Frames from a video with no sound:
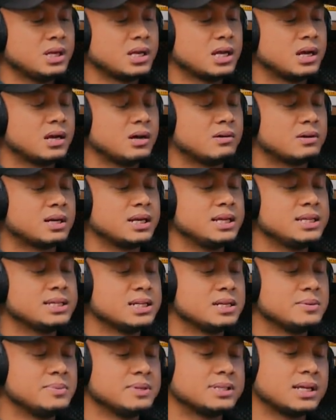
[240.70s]
ya orangnya
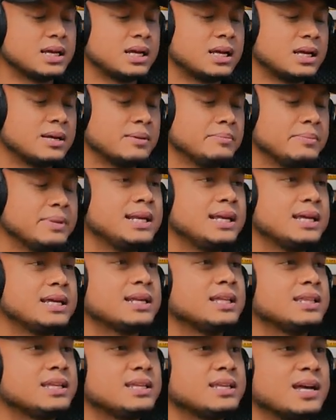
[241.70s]
jadi bisa
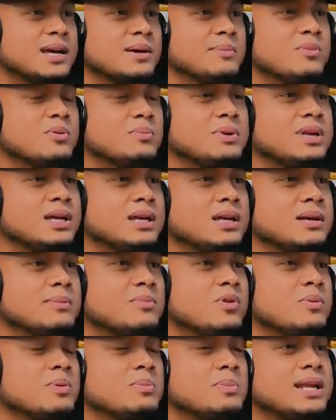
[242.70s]
milih nantinya mau hmm. beli
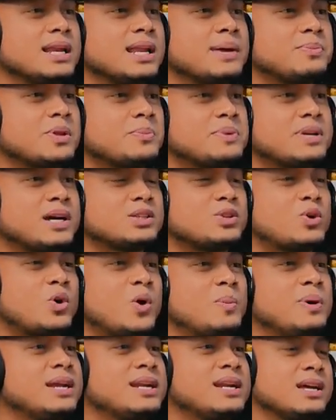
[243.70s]
mau beli laptopnya ke
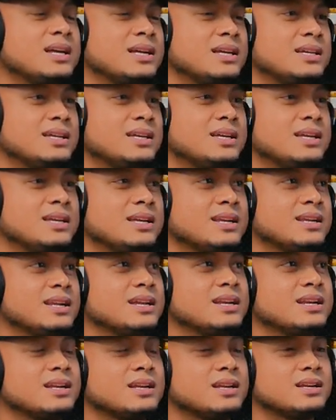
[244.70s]
toko mana
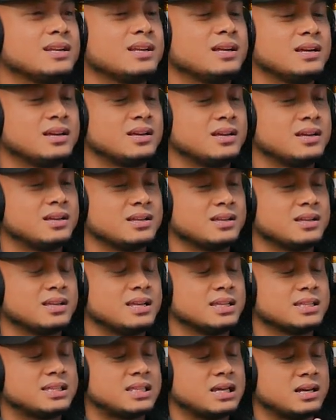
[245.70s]
dan uh,
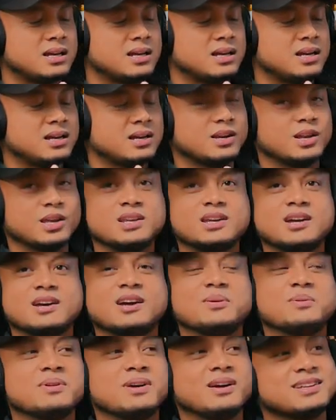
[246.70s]
kita nah ini
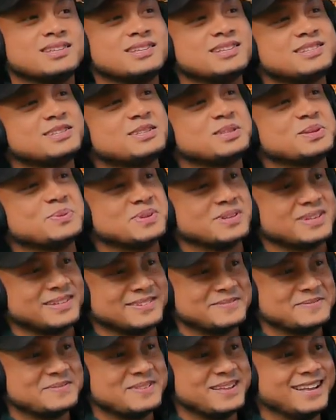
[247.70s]
agak agak sensitif nih.
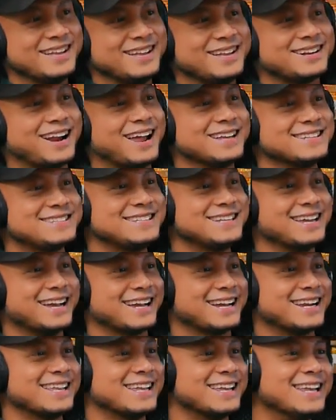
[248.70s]
nggak apa-apa. Rahasia
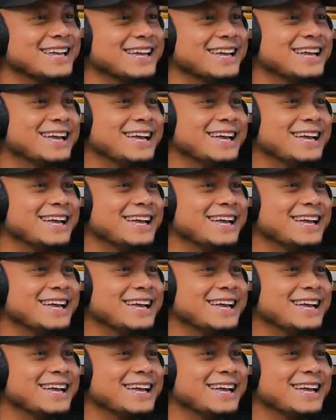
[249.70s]
kan ini